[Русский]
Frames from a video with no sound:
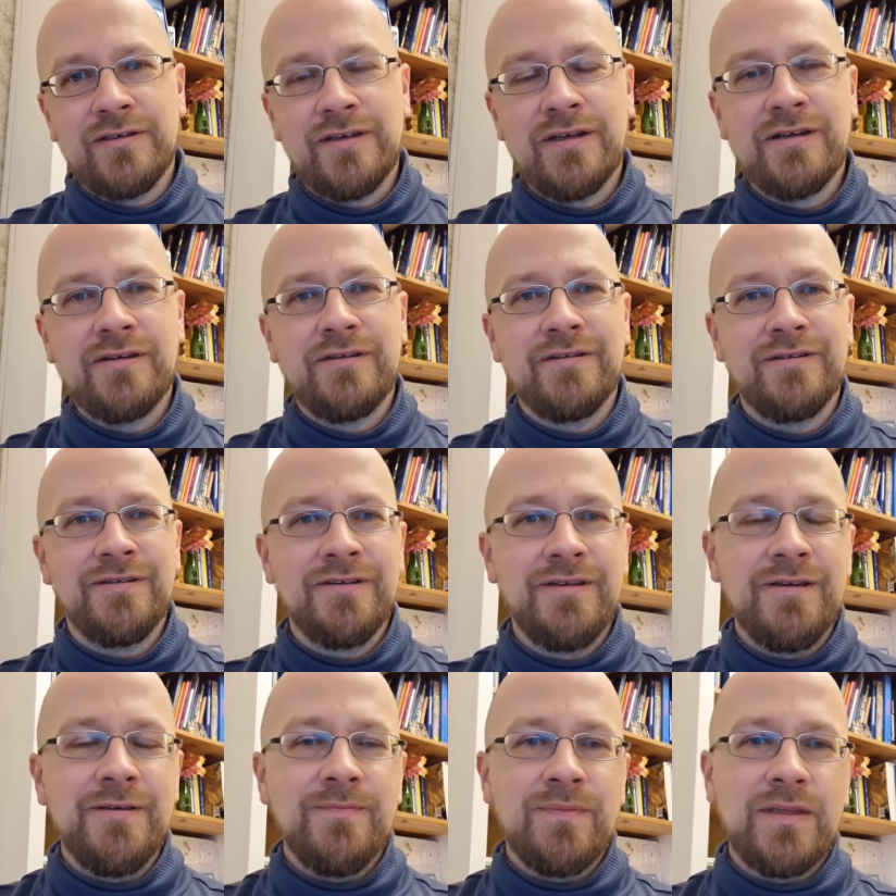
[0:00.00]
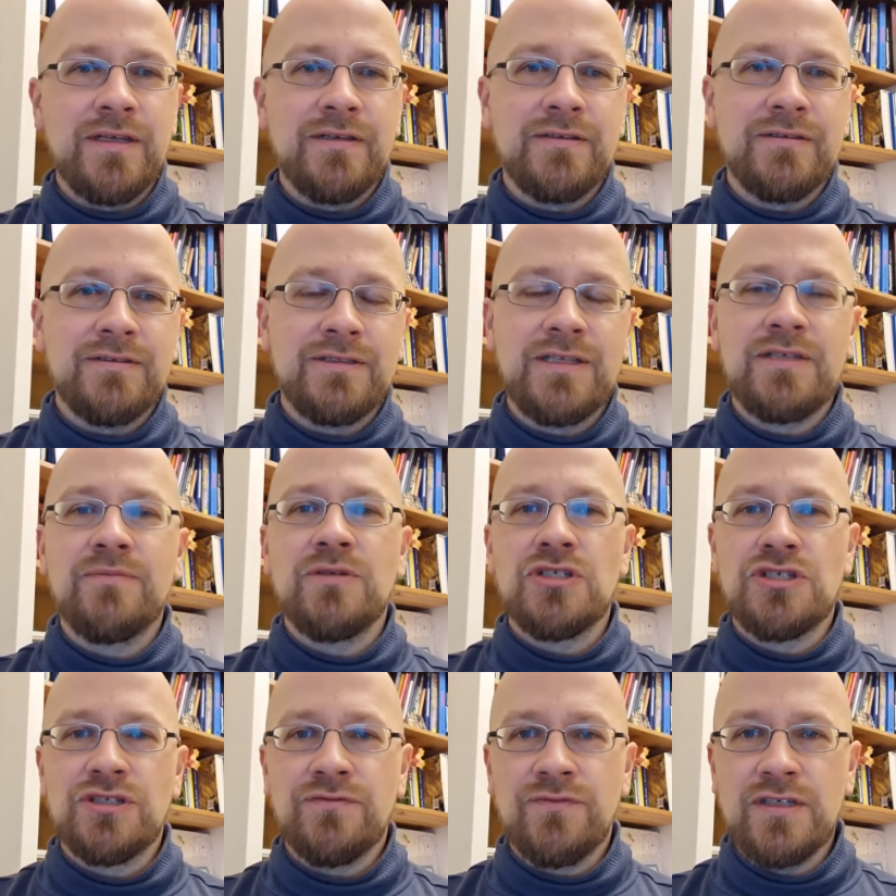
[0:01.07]
«Как э, стать
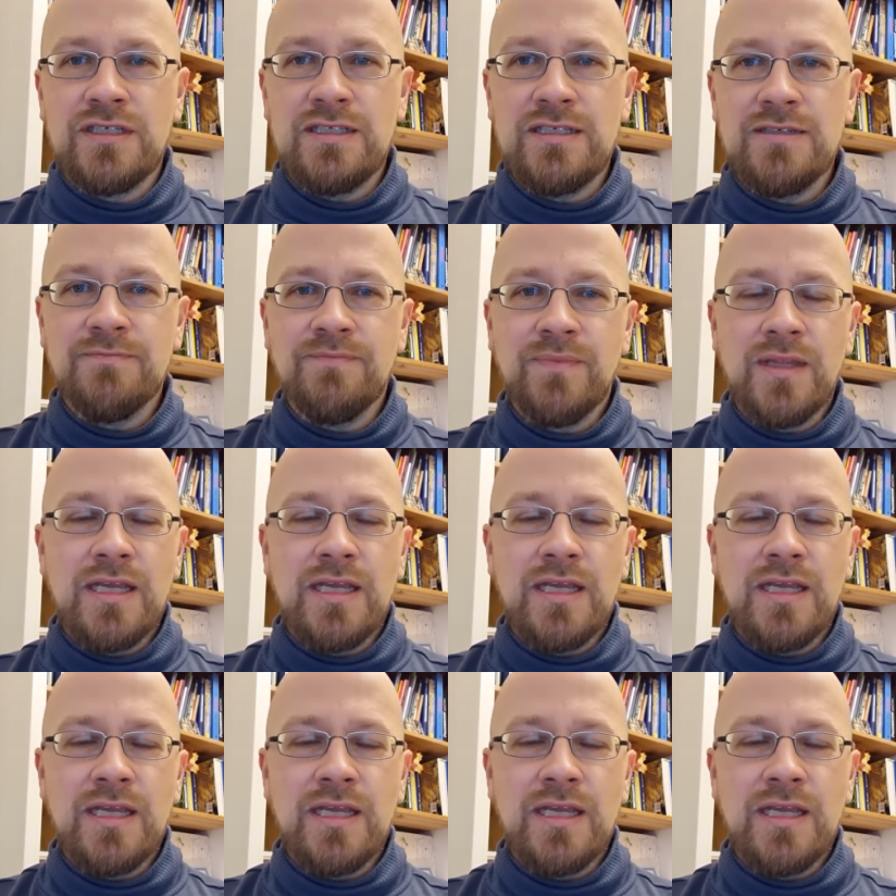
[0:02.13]
менеджером в IT».